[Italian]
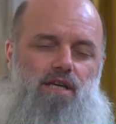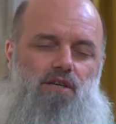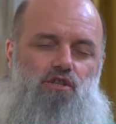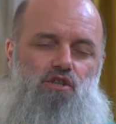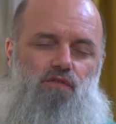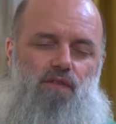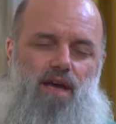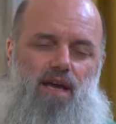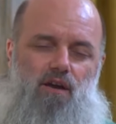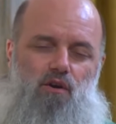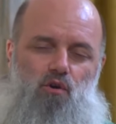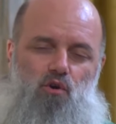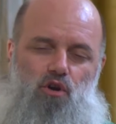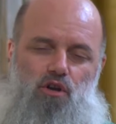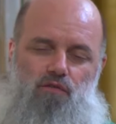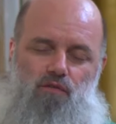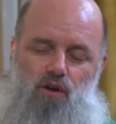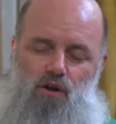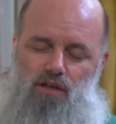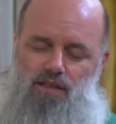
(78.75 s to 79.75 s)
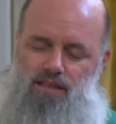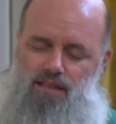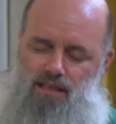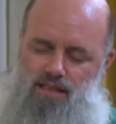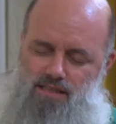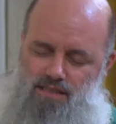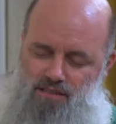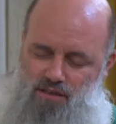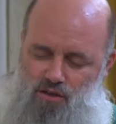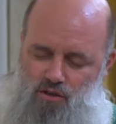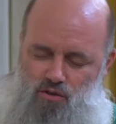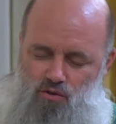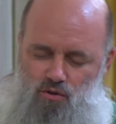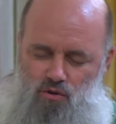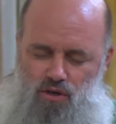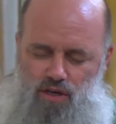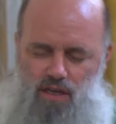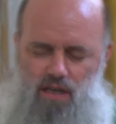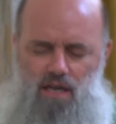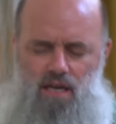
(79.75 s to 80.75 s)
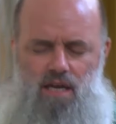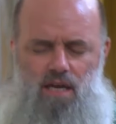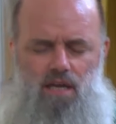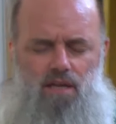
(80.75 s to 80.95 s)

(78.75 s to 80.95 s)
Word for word: che ci vengono rivolte dal Signore.